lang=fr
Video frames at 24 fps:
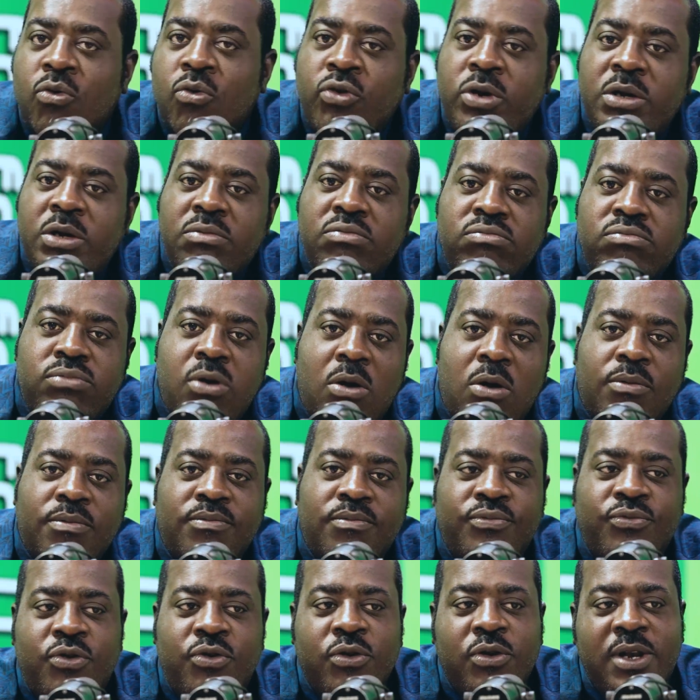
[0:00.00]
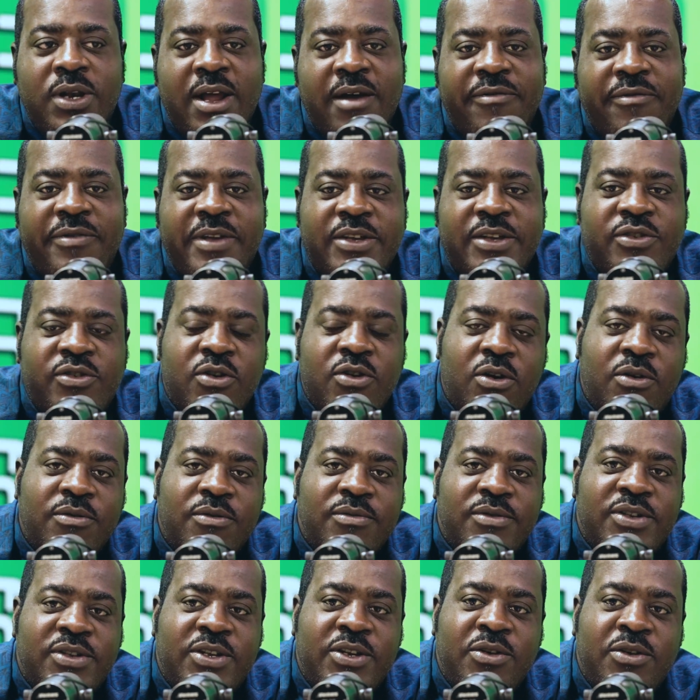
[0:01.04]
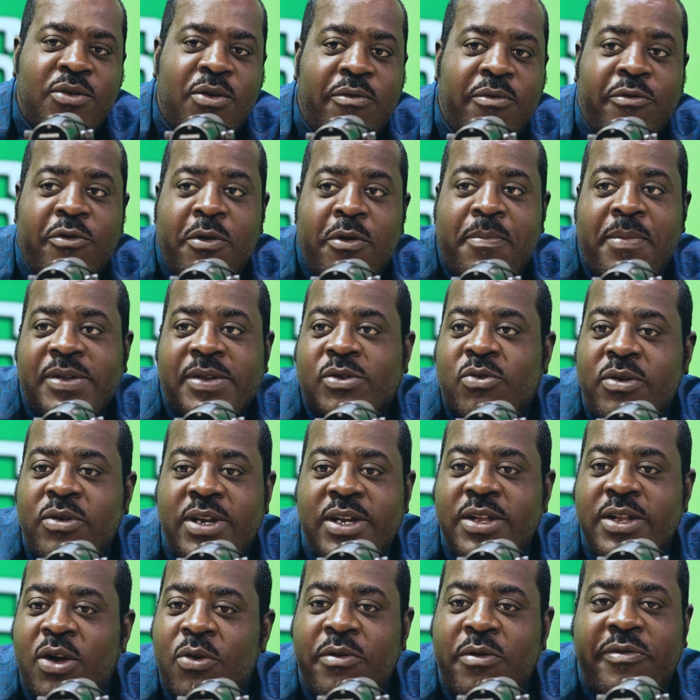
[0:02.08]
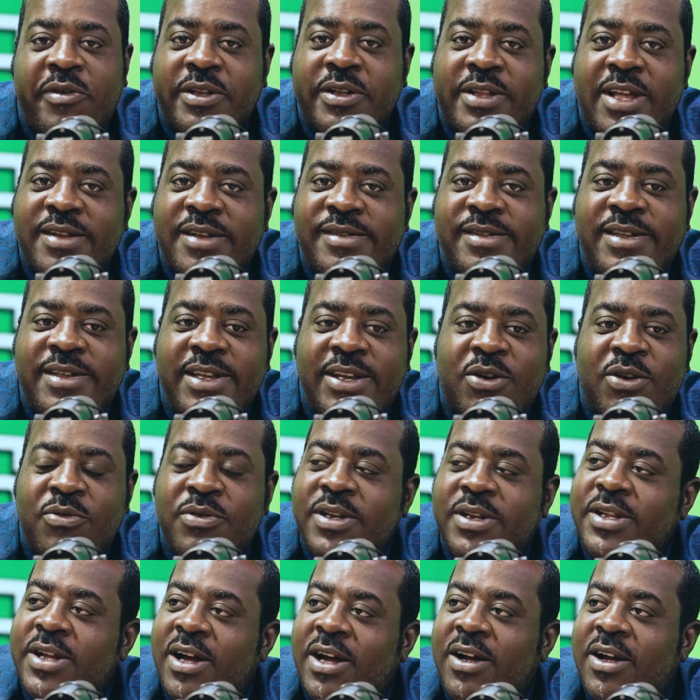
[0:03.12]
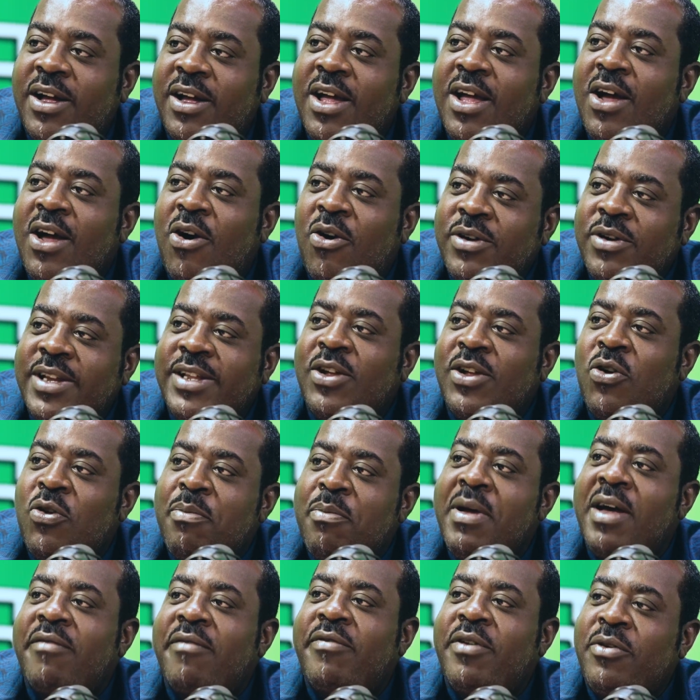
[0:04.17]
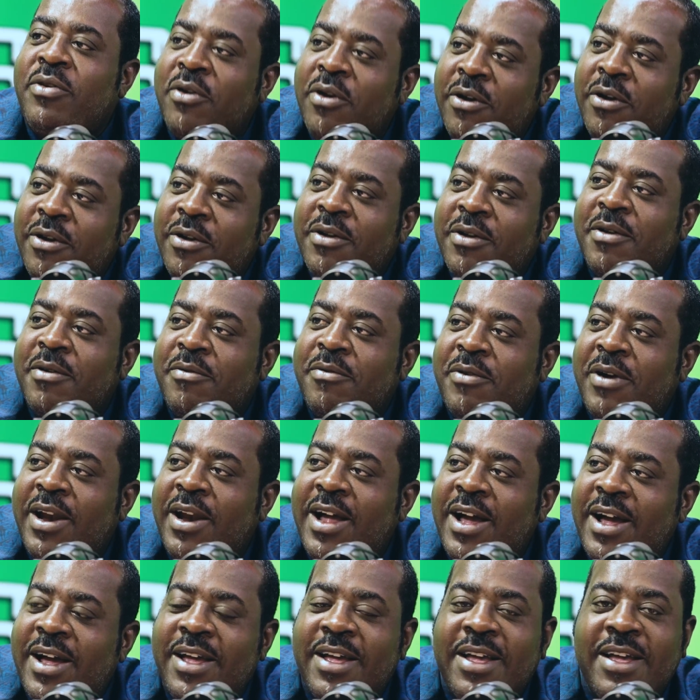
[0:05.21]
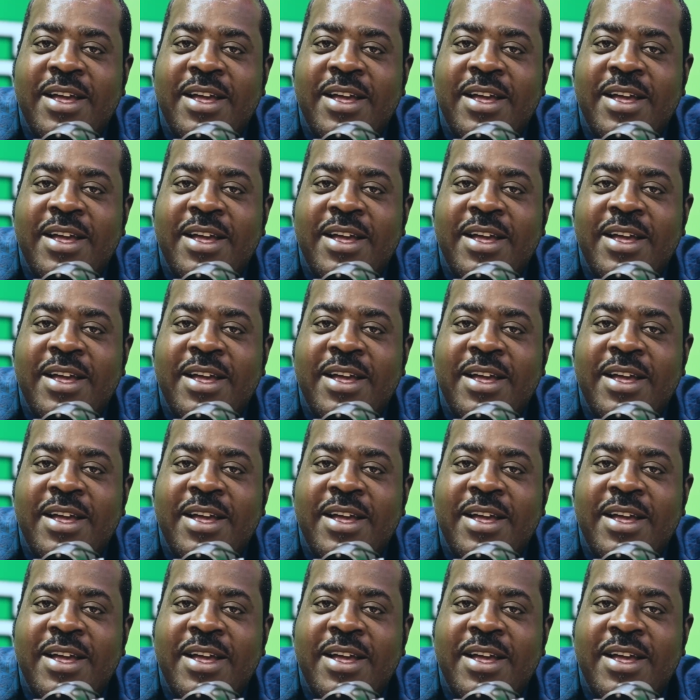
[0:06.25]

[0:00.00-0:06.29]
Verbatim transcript: Oui, bon, de la fiction si on veut, parce qu'on est dans le fantastique, on, est, dans, on est, dans, le merveilleux, voilà.